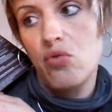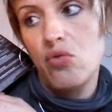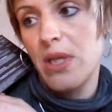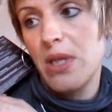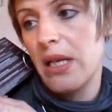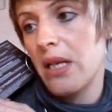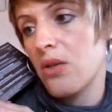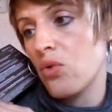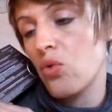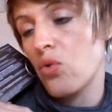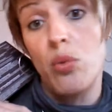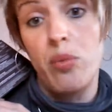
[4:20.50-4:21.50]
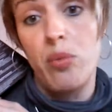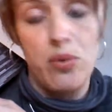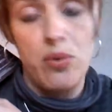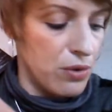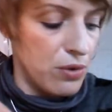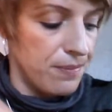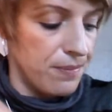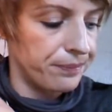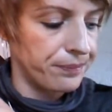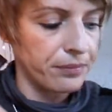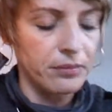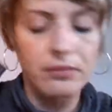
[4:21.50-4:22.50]
et euh, je vous dirai ce que j'en
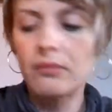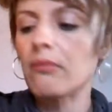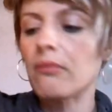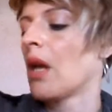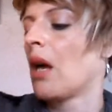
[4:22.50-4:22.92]
pense.